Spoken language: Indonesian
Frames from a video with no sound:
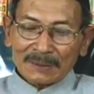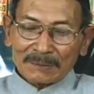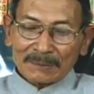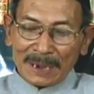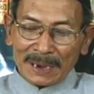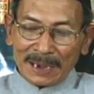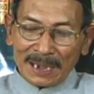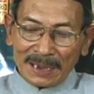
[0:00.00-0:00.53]

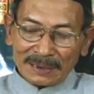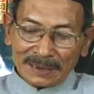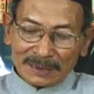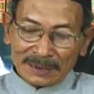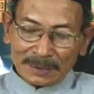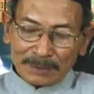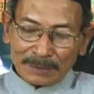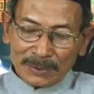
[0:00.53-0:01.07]
Maka hal
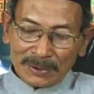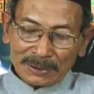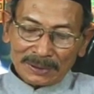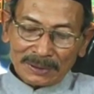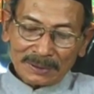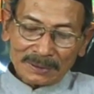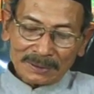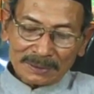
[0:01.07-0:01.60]
tersebut
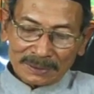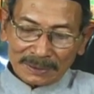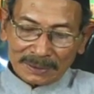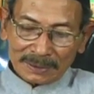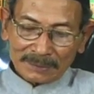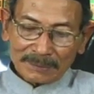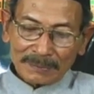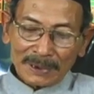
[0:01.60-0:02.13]

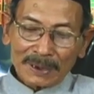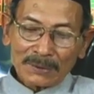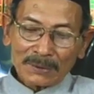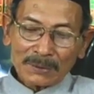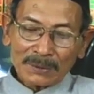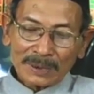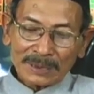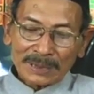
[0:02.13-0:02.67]
perlu
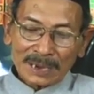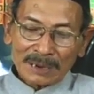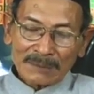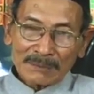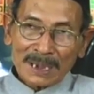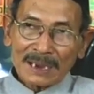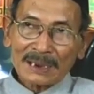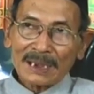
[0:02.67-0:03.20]
kita
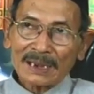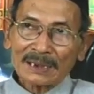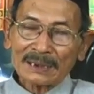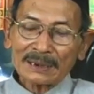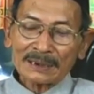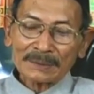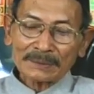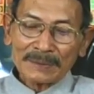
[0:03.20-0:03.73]
kembangkan
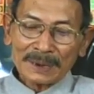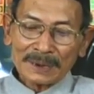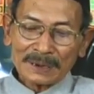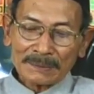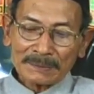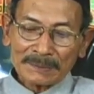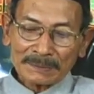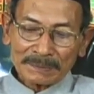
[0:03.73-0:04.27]
bagi
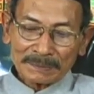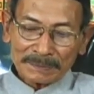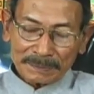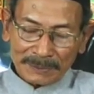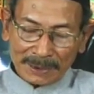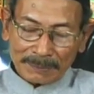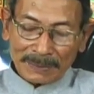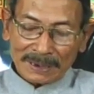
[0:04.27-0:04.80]

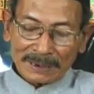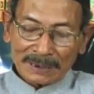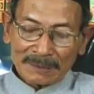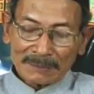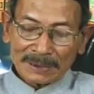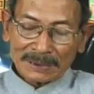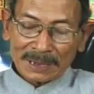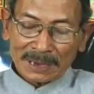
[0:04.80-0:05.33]
kepada
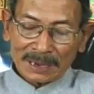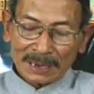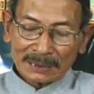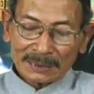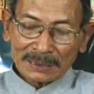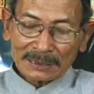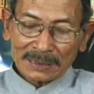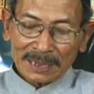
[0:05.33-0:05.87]
masyarakat
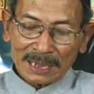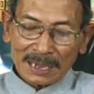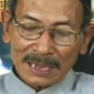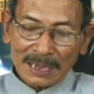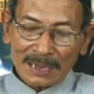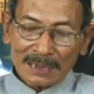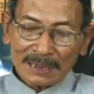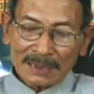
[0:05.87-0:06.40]
kita
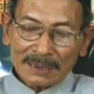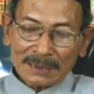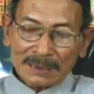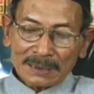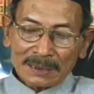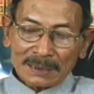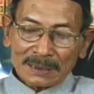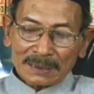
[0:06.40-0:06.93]

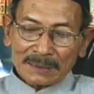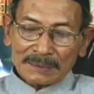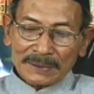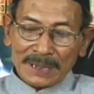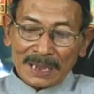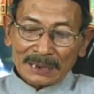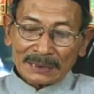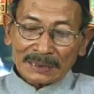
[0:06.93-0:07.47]

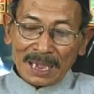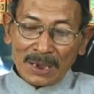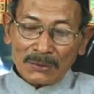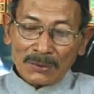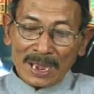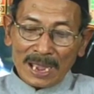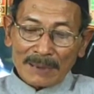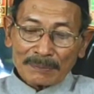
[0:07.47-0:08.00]
biar tahu
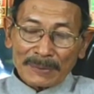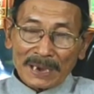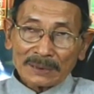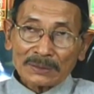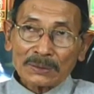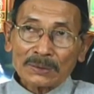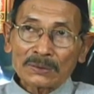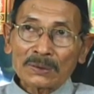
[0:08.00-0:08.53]
apa itu
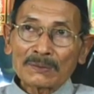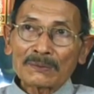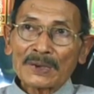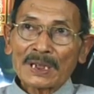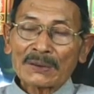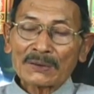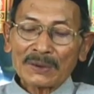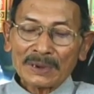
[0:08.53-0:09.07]
hukum
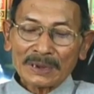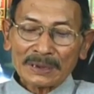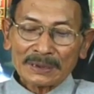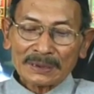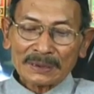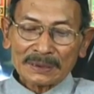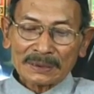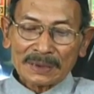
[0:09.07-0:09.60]
faraid
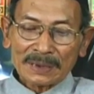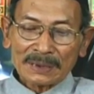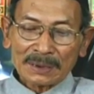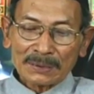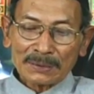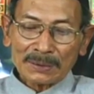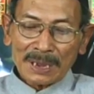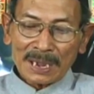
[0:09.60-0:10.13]
dan
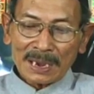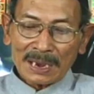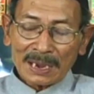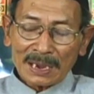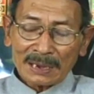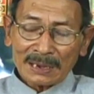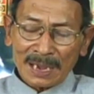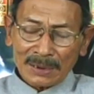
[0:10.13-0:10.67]

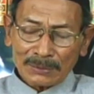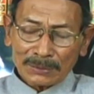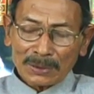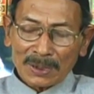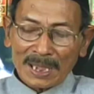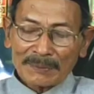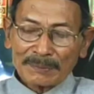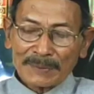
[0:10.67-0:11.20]
kegunaannya untuk
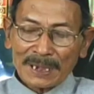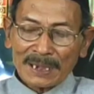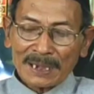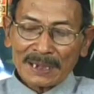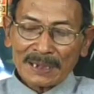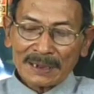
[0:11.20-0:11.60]
apa.